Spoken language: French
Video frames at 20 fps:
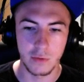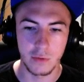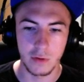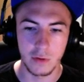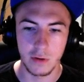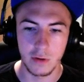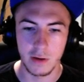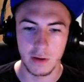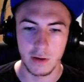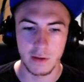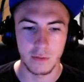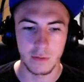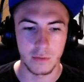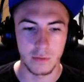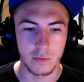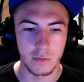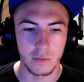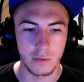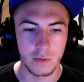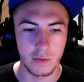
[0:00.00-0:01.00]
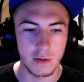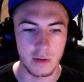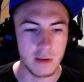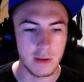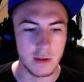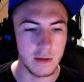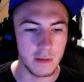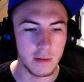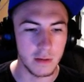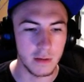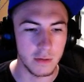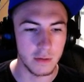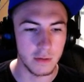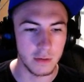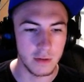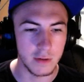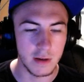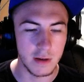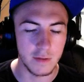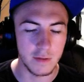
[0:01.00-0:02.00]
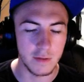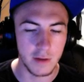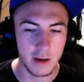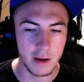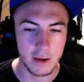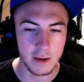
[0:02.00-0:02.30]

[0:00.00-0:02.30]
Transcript: euh, avec son, état téléfrag.